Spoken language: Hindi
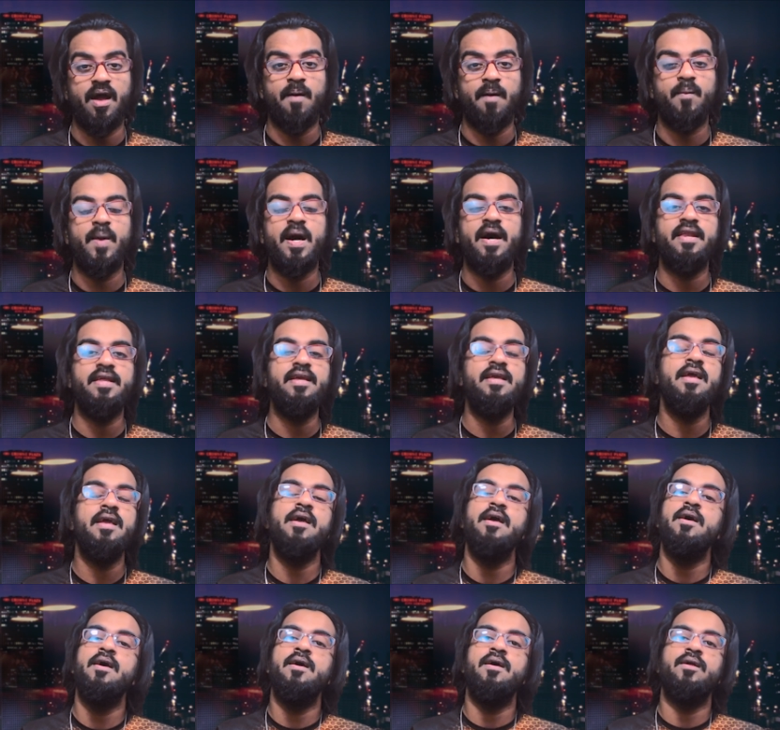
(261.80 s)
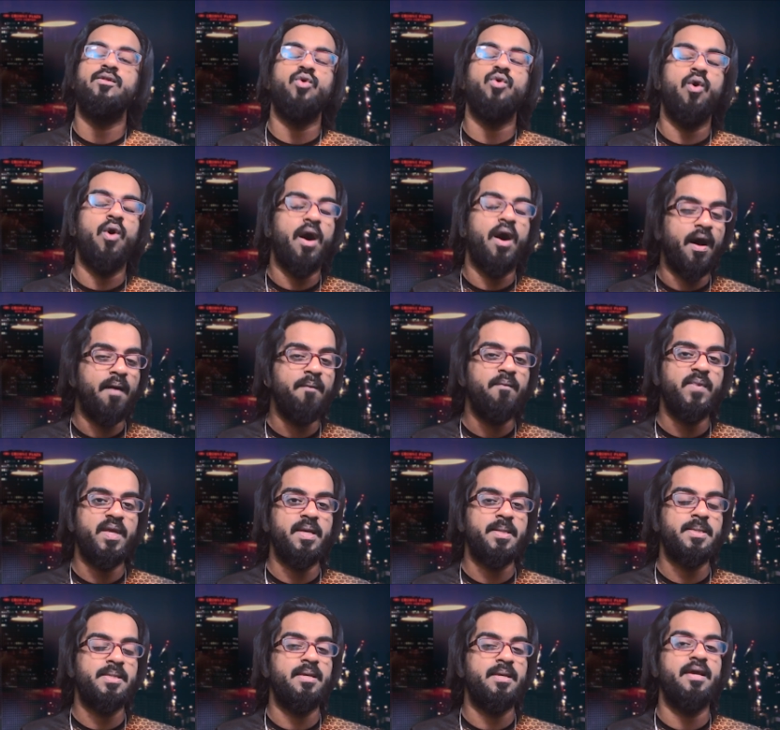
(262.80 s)
हमारी तो हम
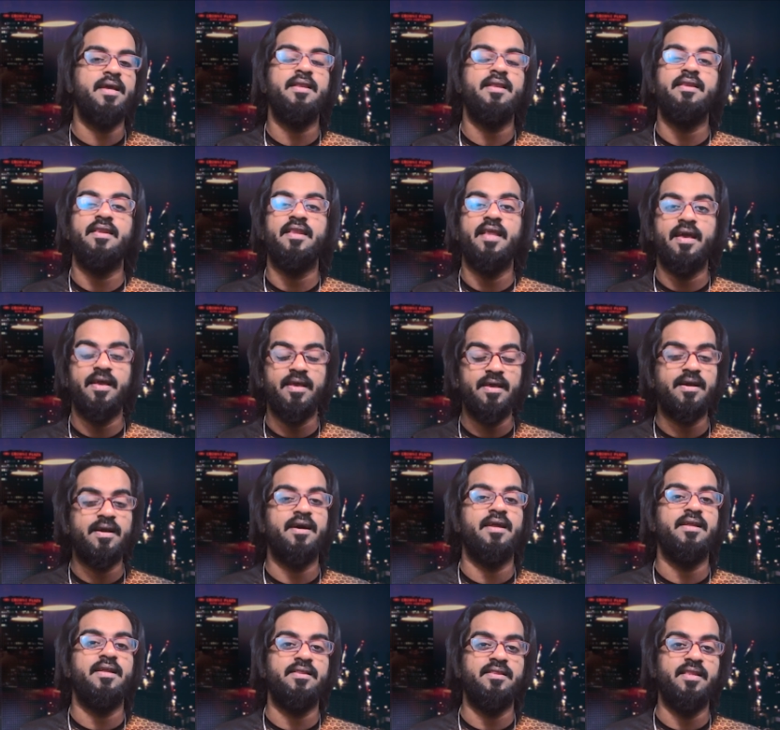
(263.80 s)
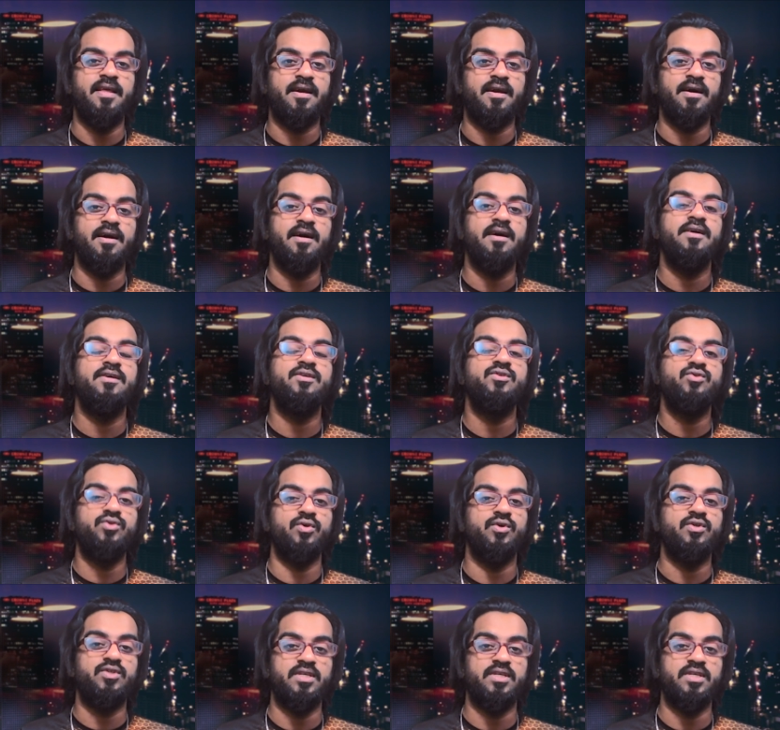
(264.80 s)
इसे नहीं खरीदने का सोच